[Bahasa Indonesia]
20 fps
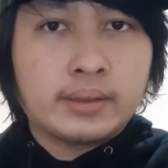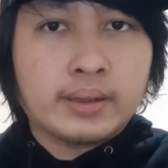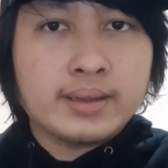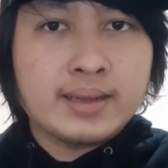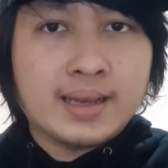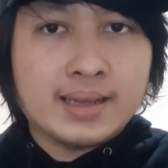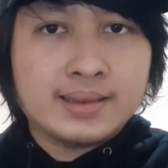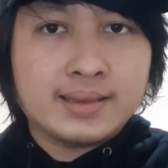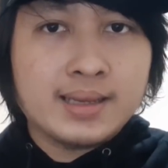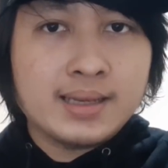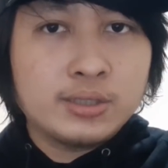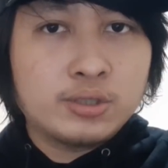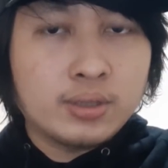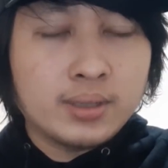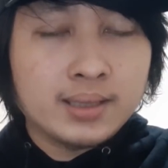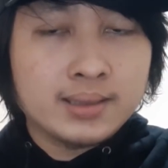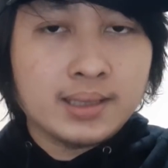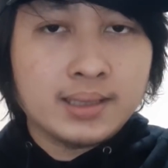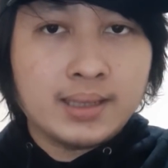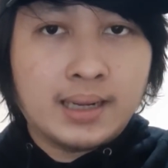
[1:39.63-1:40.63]
ternyata
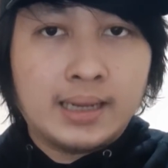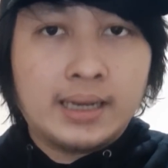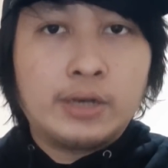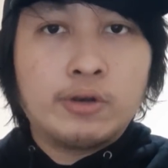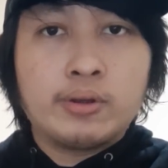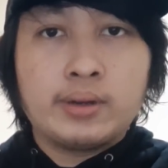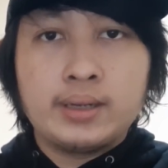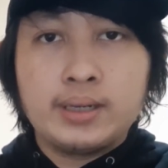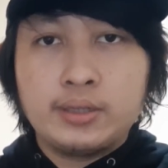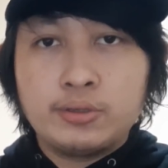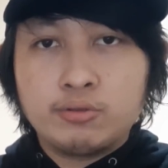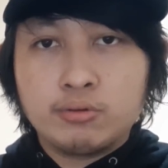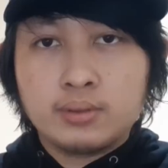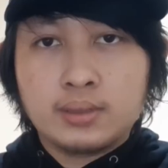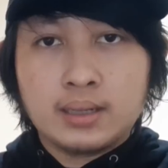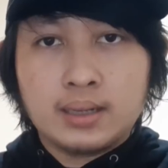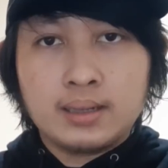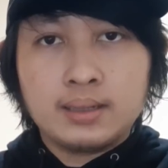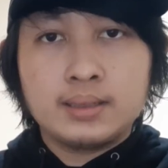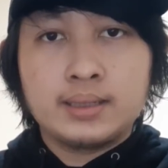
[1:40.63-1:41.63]
Jonathan Galindo ini
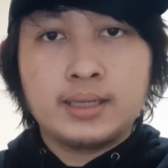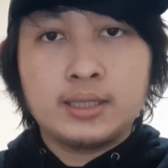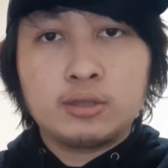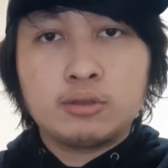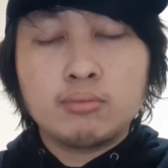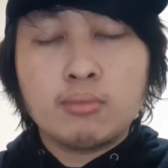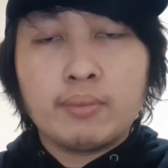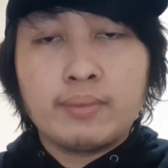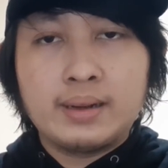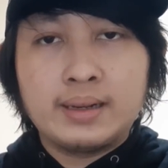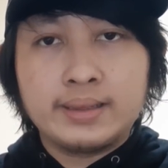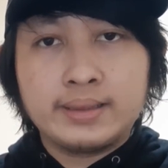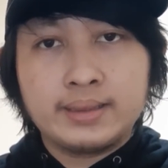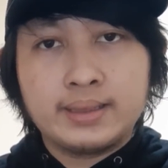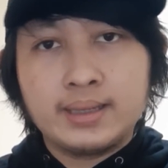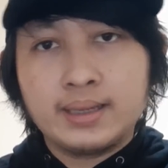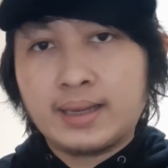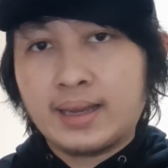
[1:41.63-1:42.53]
juga itu memiliki